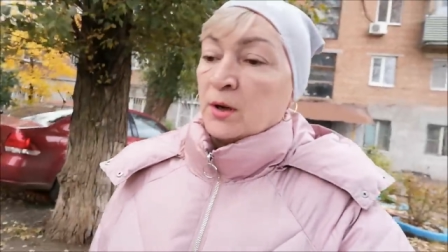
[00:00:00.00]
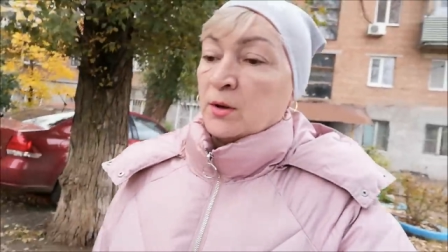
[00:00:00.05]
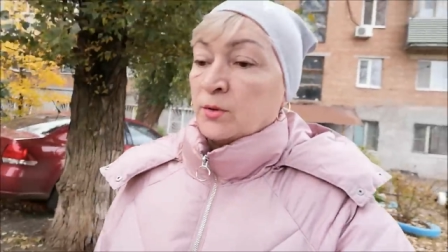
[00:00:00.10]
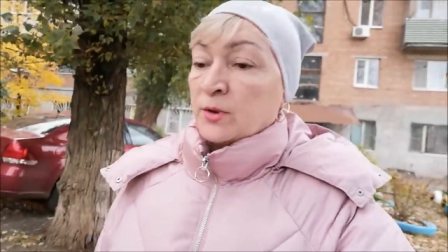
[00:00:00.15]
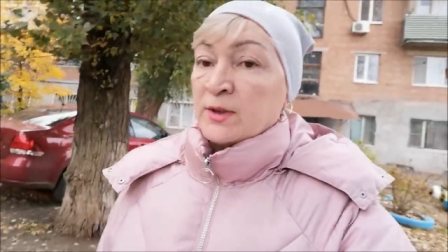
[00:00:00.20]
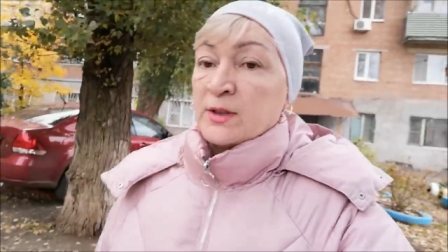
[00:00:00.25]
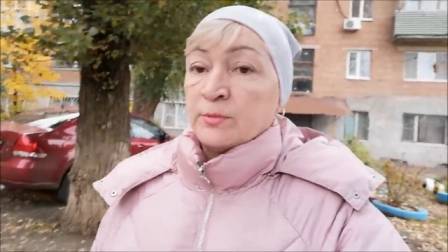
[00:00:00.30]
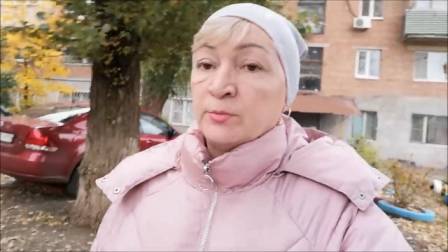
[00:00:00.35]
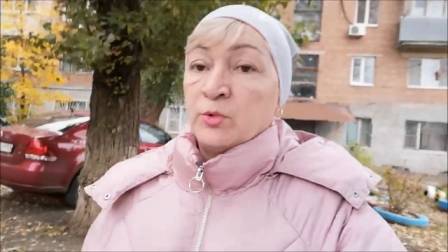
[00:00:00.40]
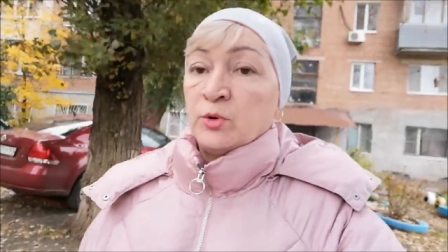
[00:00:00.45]
У
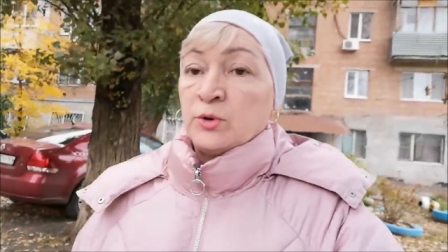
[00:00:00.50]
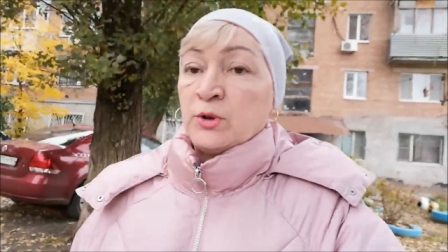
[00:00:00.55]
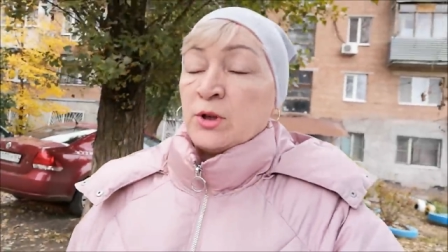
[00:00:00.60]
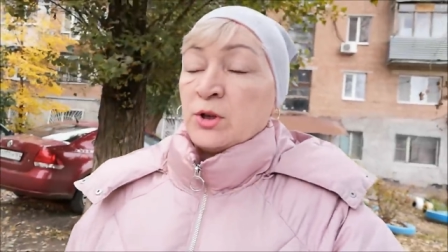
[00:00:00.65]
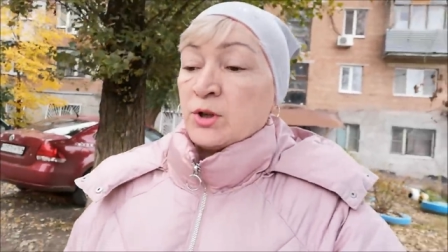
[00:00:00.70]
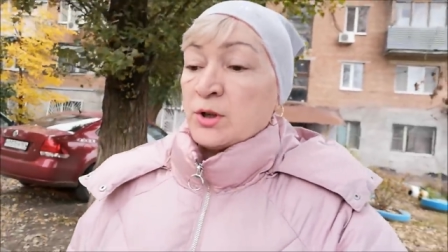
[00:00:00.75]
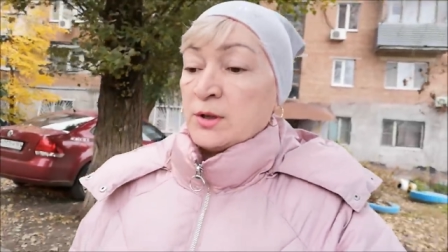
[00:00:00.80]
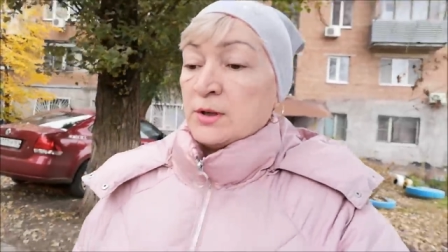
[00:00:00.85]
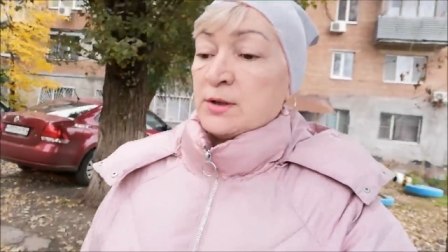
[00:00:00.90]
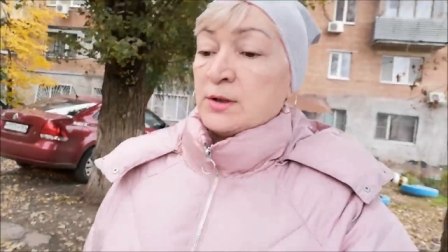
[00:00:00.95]
нас
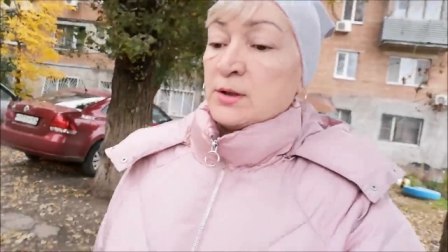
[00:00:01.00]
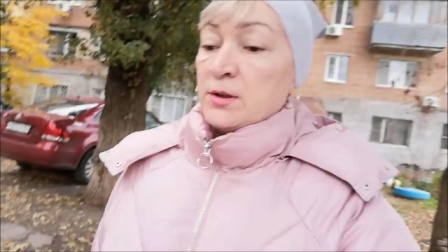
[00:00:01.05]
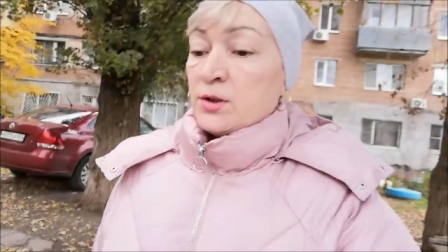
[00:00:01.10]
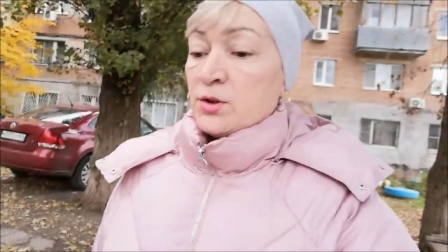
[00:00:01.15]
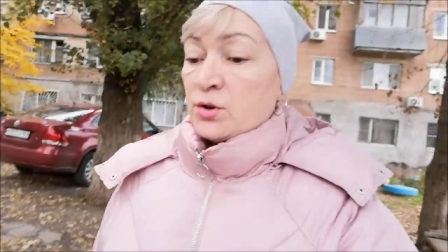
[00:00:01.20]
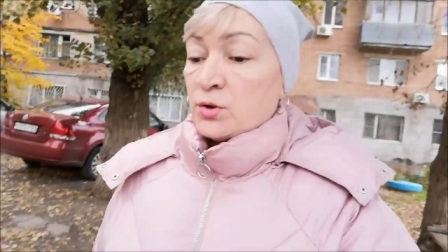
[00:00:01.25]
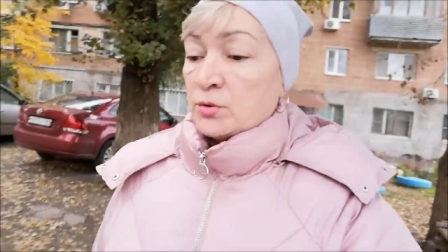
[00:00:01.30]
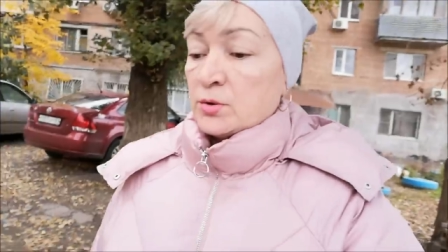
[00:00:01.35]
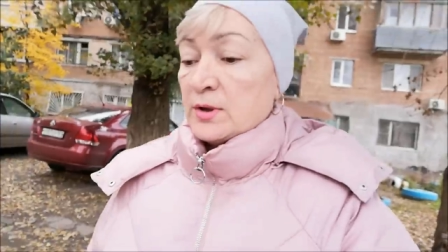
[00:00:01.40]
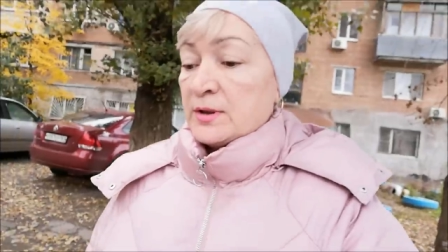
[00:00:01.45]
многие жильцы
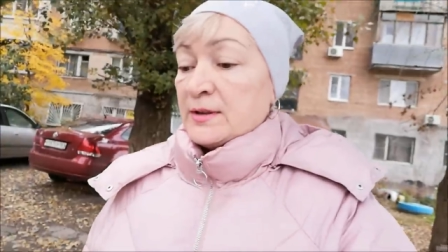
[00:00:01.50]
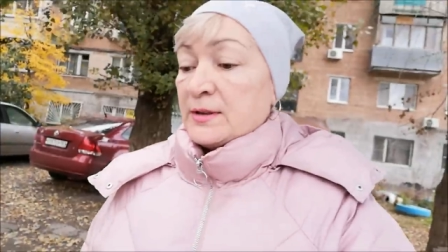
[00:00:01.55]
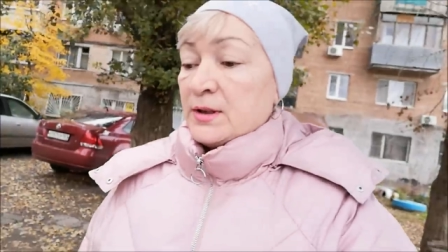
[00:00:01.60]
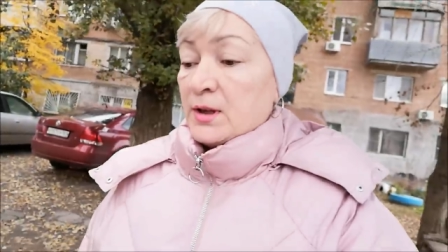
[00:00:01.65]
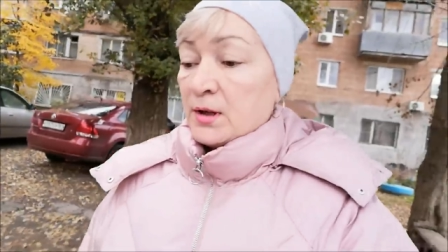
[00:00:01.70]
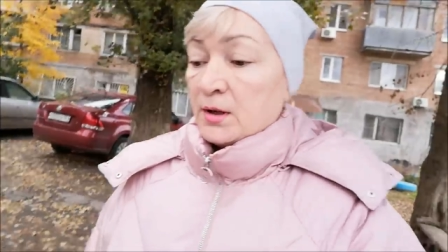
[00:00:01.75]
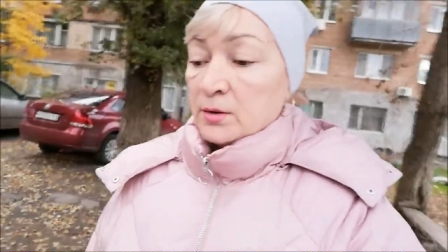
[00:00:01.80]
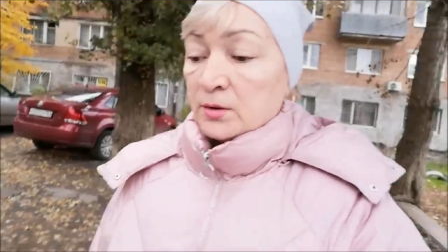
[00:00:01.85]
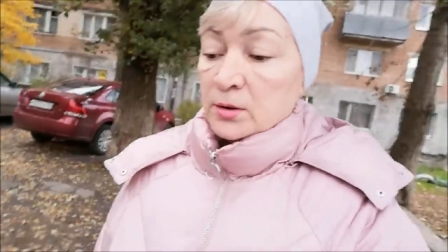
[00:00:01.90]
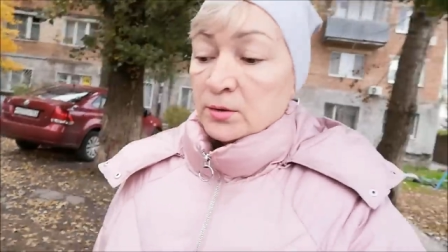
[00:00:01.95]
еще не
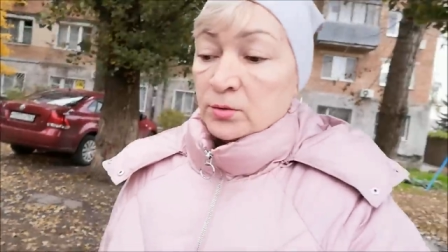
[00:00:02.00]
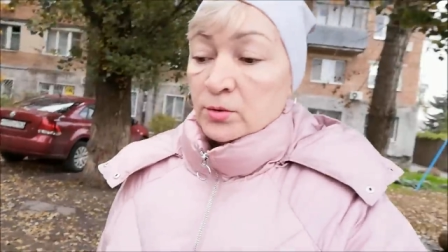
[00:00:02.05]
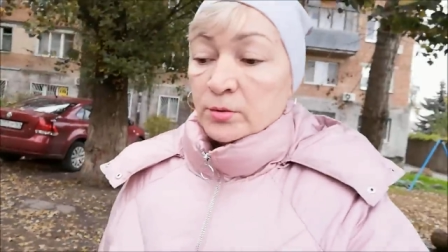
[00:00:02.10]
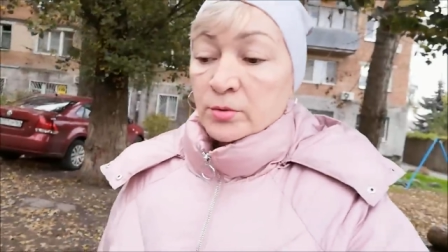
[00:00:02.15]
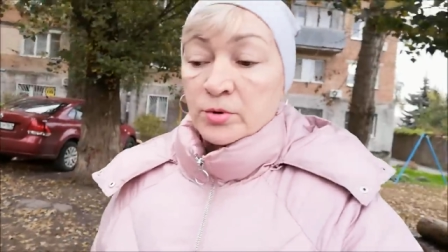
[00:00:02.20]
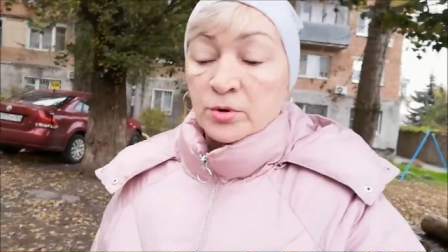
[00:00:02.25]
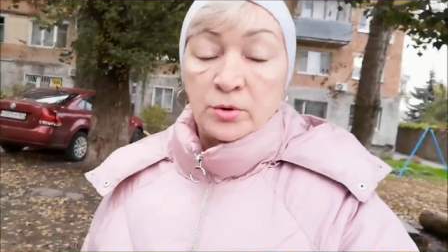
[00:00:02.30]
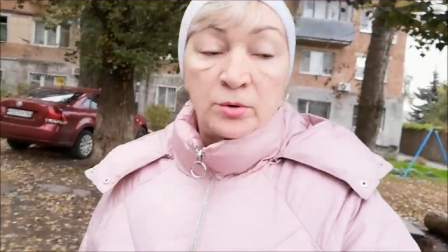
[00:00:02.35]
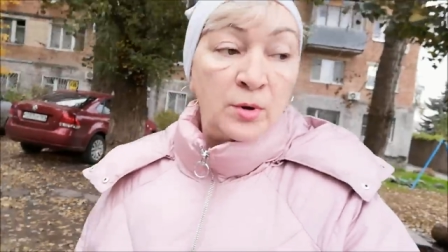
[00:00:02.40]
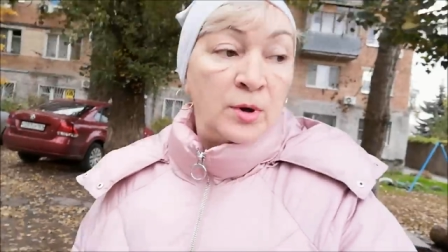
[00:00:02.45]
знают о
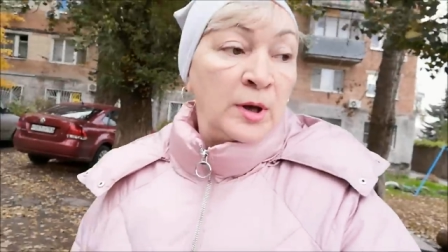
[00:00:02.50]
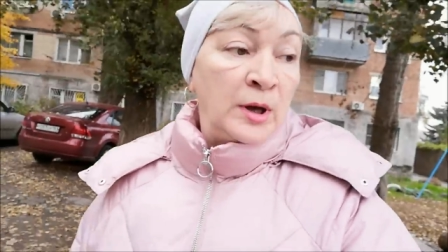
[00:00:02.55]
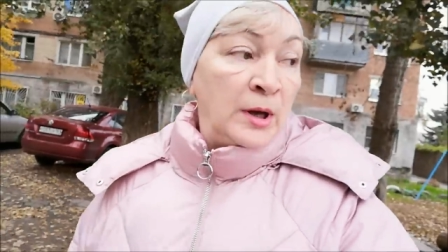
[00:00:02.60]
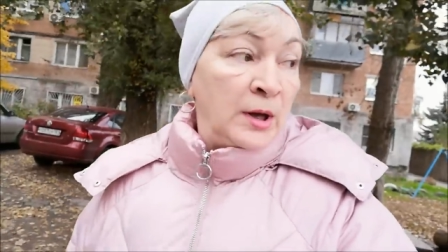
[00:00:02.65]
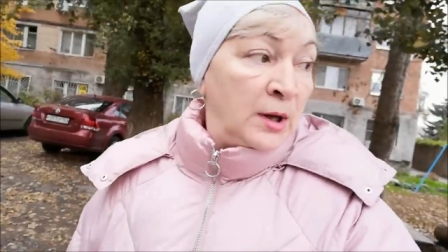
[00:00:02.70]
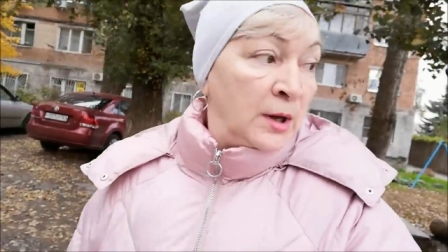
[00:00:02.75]
том, что